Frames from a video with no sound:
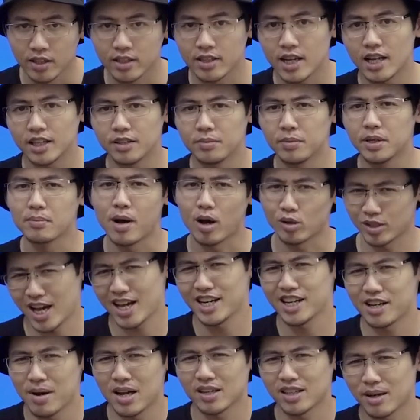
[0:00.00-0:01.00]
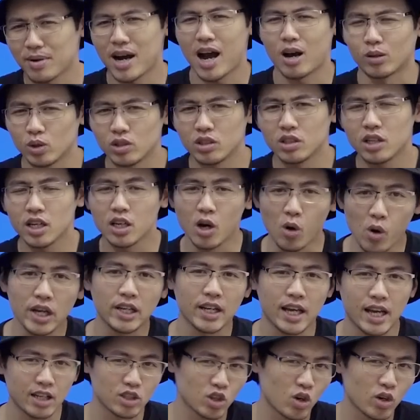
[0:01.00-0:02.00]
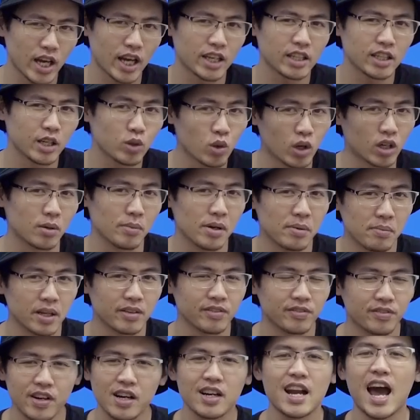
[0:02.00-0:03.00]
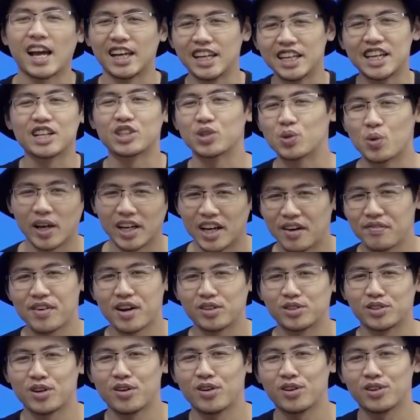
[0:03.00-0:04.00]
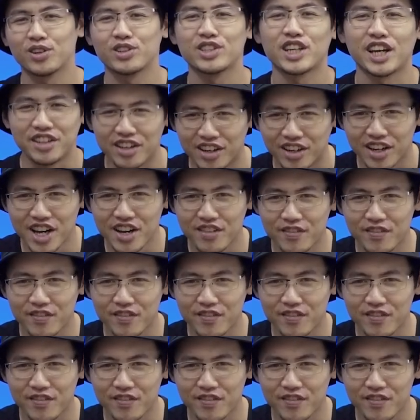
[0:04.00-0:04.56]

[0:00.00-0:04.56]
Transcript: Thật ra thì mình báo giá để các bạn tham khảo thôi chứ cái cấu hình này là do cái anh kỹ thuật ở bên mình vơ đại linh kiện xung quanh lắp vào cho nó chạy được